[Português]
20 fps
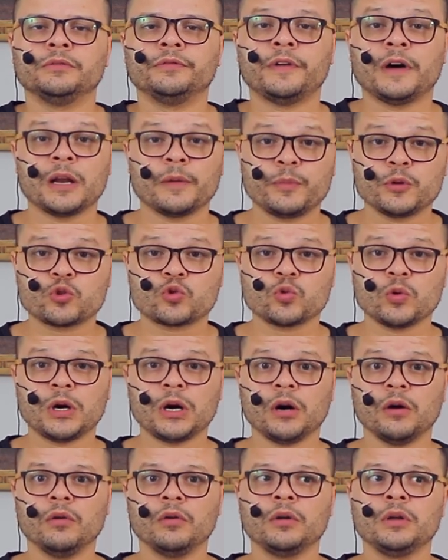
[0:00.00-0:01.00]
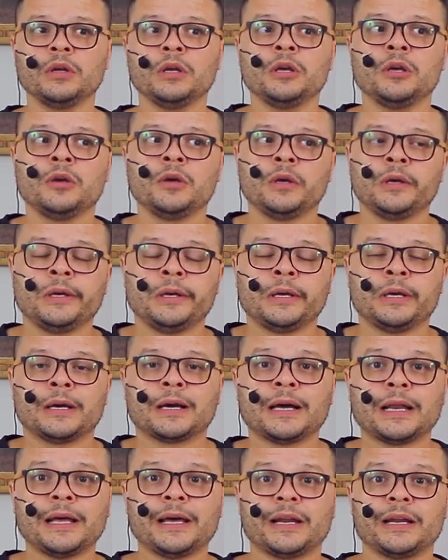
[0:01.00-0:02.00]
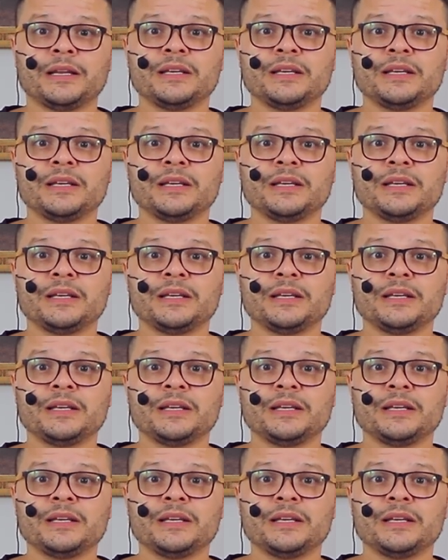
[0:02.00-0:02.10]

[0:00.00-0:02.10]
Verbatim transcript: Fala pessoal! Galera,